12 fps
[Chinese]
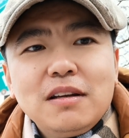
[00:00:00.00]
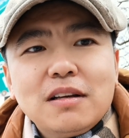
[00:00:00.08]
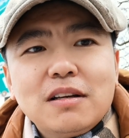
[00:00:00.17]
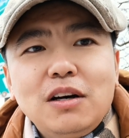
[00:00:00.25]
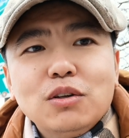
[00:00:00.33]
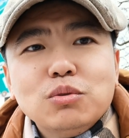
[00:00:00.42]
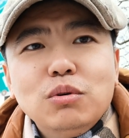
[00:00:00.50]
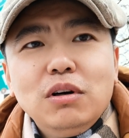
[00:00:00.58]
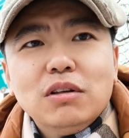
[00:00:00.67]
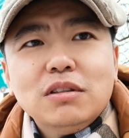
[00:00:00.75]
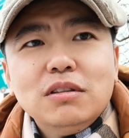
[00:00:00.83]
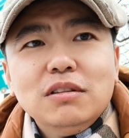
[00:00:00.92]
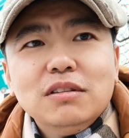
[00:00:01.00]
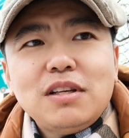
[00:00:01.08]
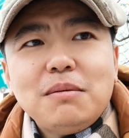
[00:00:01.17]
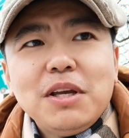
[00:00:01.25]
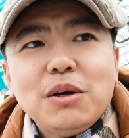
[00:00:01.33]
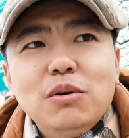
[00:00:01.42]
告诉我是在
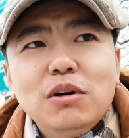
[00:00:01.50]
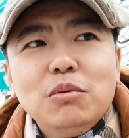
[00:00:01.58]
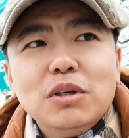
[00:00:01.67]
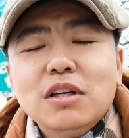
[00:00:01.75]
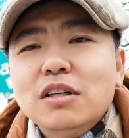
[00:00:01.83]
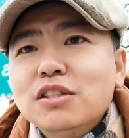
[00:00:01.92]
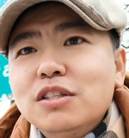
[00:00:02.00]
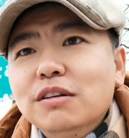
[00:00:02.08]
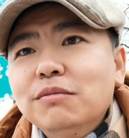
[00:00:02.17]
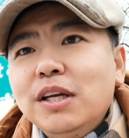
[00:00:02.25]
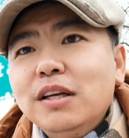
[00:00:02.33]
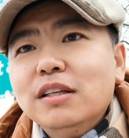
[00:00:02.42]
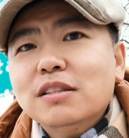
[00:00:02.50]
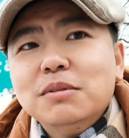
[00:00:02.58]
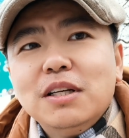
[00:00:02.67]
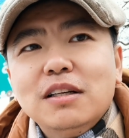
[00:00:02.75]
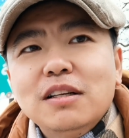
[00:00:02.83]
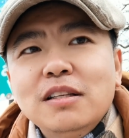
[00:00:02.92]
美国我任何行为是不
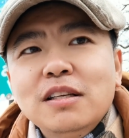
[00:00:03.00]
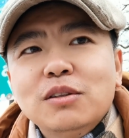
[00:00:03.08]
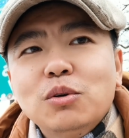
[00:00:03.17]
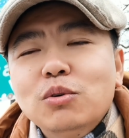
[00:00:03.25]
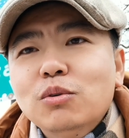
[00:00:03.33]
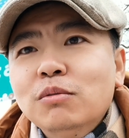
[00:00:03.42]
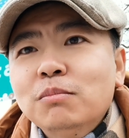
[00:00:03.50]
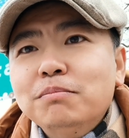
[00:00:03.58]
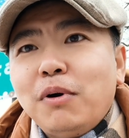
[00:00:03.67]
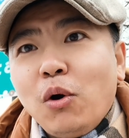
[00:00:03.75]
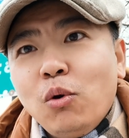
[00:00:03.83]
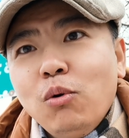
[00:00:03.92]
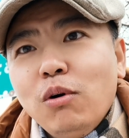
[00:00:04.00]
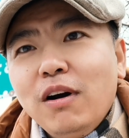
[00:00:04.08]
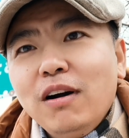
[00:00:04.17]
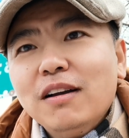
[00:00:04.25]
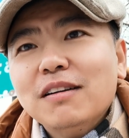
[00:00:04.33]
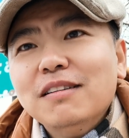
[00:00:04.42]
是人家都保护
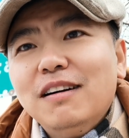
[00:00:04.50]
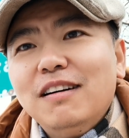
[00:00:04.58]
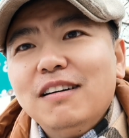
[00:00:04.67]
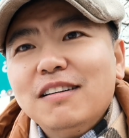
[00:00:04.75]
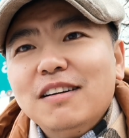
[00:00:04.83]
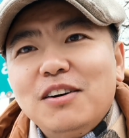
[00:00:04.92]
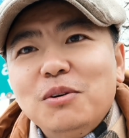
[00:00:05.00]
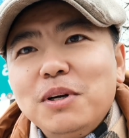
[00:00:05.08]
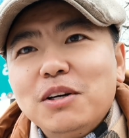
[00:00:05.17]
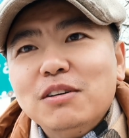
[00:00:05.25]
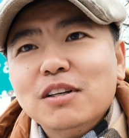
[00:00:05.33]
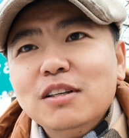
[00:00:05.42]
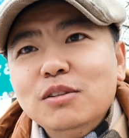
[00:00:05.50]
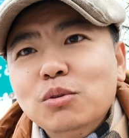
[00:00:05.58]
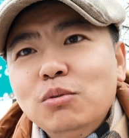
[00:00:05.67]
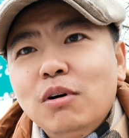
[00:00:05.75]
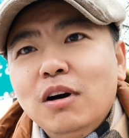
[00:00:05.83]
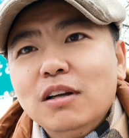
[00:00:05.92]
我啊？后面有人跟
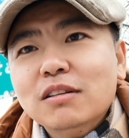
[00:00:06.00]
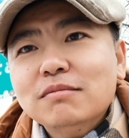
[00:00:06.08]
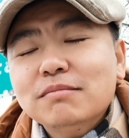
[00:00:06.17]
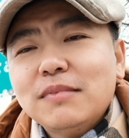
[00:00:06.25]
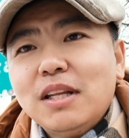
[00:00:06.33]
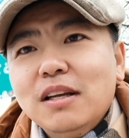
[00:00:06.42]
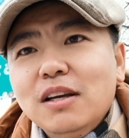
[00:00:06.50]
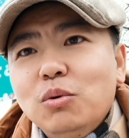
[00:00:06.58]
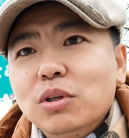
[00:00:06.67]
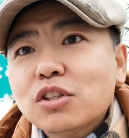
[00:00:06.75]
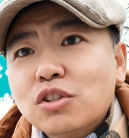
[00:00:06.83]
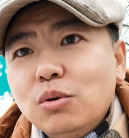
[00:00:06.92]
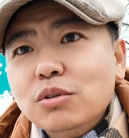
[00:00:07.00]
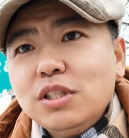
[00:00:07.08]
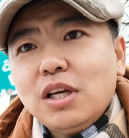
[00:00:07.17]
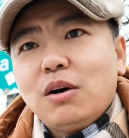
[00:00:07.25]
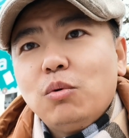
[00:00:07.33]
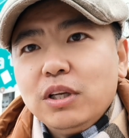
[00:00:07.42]
踪我，我的手
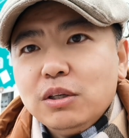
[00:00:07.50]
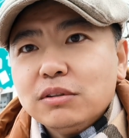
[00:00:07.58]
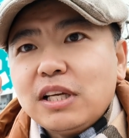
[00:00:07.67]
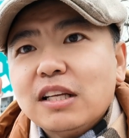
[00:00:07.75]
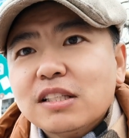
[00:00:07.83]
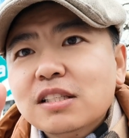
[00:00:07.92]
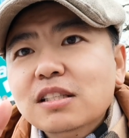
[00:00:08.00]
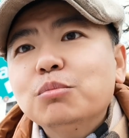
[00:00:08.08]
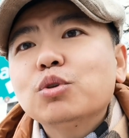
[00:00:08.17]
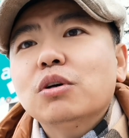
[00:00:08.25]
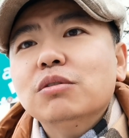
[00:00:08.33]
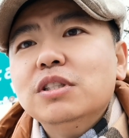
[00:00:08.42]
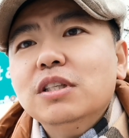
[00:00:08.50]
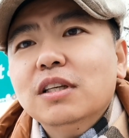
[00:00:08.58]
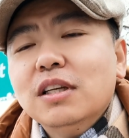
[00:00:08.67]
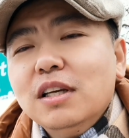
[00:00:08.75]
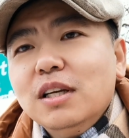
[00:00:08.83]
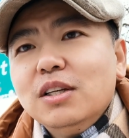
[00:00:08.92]
机啊，我一共带了四部手机，
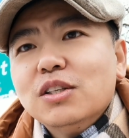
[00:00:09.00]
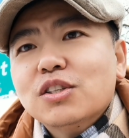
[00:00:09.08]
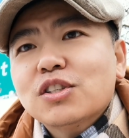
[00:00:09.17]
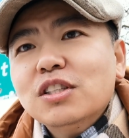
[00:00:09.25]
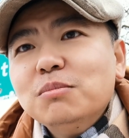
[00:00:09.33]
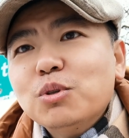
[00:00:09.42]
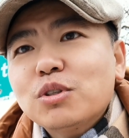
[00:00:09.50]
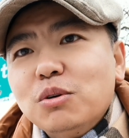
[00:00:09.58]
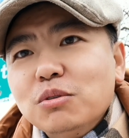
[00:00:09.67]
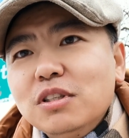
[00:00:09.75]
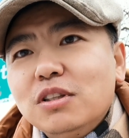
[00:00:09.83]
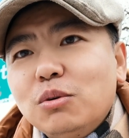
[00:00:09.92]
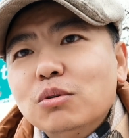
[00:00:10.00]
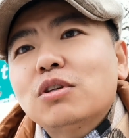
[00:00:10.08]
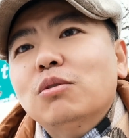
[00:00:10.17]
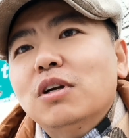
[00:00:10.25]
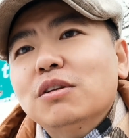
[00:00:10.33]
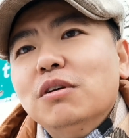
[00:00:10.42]
四部手机都
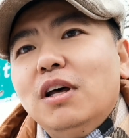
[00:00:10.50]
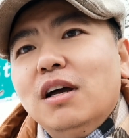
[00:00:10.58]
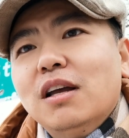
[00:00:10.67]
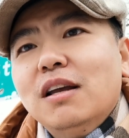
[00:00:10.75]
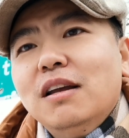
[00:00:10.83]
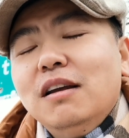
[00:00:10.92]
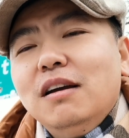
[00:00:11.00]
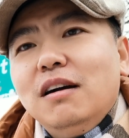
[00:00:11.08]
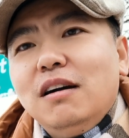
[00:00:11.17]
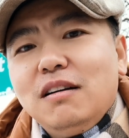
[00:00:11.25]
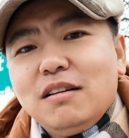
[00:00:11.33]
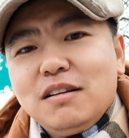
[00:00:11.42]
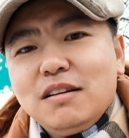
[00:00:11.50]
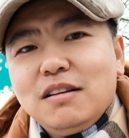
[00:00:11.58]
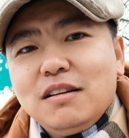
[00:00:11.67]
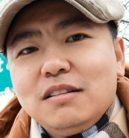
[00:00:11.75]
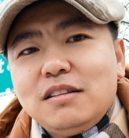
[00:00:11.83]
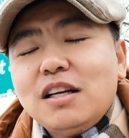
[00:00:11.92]
收上去了啊，
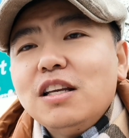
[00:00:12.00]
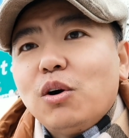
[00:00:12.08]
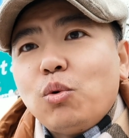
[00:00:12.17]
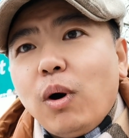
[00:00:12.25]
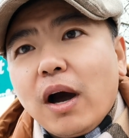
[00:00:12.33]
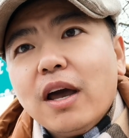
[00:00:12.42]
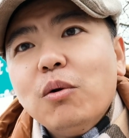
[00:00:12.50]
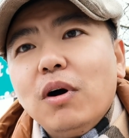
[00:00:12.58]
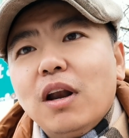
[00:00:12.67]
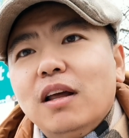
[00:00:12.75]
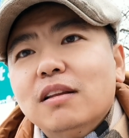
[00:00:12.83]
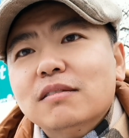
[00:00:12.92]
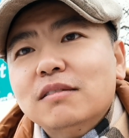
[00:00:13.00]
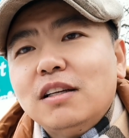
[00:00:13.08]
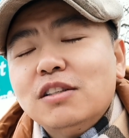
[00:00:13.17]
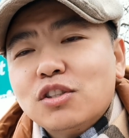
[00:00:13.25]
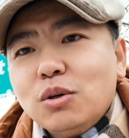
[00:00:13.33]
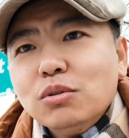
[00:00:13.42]
但也还给我了。但
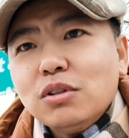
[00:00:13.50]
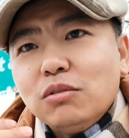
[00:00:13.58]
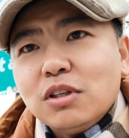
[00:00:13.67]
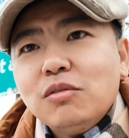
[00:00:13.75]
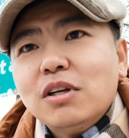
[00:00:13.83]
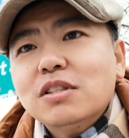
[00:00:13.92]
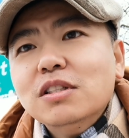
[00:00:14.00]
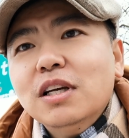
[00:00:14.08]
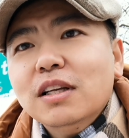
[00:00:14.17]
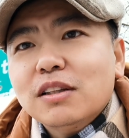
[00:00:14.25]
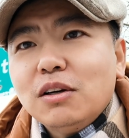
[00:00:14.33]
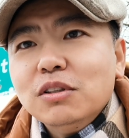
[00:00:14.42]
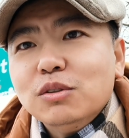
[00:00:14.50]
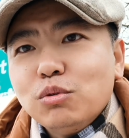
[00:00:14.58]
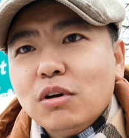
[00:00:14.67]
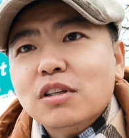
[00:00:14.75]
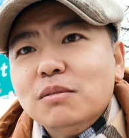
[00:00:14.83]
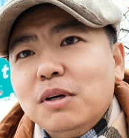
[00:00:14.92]
是收走这段时间到底
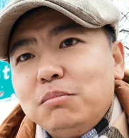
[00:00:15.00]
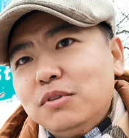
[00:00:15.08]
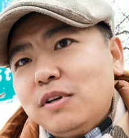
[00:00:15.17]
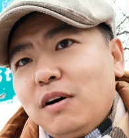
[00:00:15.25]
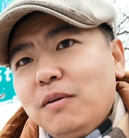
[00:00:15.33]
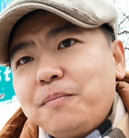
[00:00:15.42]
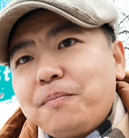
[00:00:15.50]
做了什么不知道